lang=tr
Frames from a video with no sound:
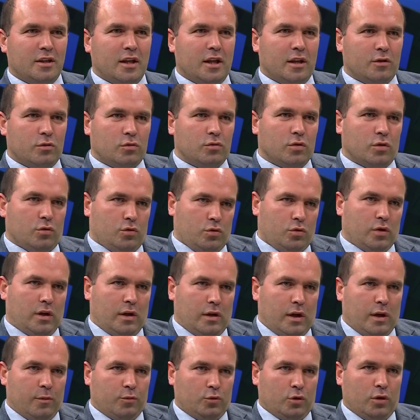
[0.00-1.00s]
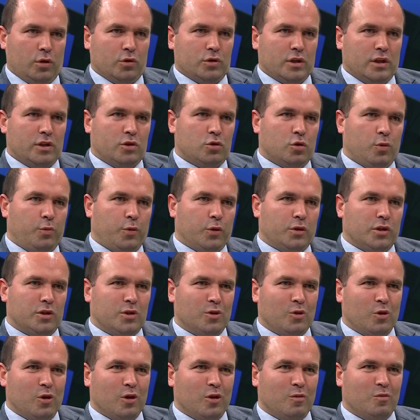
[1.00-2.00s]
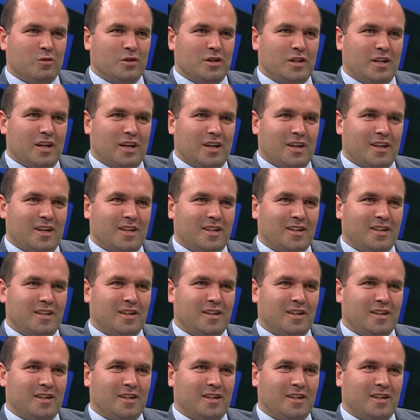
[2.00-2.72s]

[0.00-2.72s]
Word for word: Yani çok Abdullah Hoca'nın hiç röportajını gördük mü şimdiye kadar?